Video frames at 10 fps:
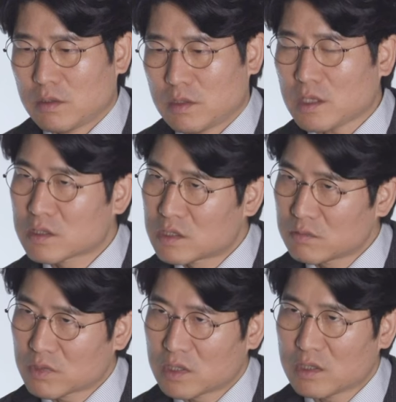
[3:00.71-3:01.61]
딱
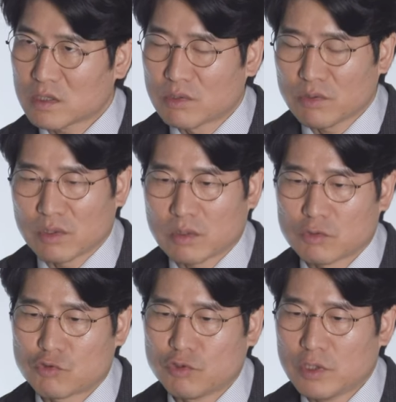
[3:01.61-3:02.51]
지금 기간이 그렇네요.
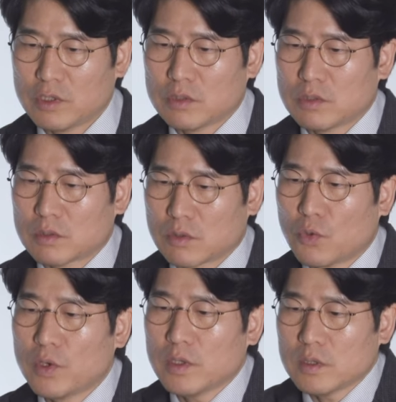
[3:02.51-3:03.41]
주일에는
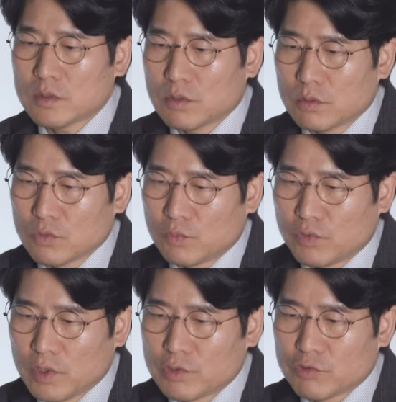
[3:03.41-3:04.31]
교회에서 또
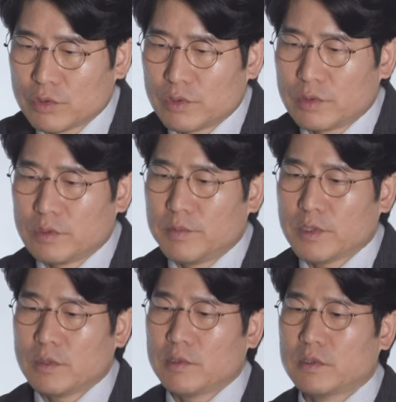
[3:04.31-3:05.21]
부활주일
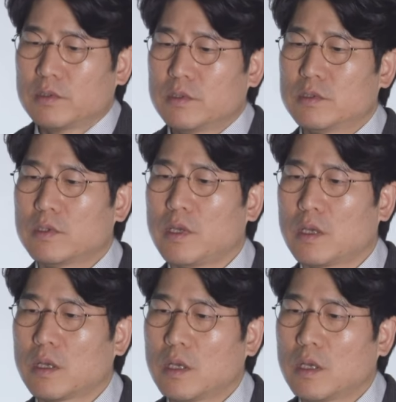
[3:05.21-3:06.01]
음악 예배를 드리는데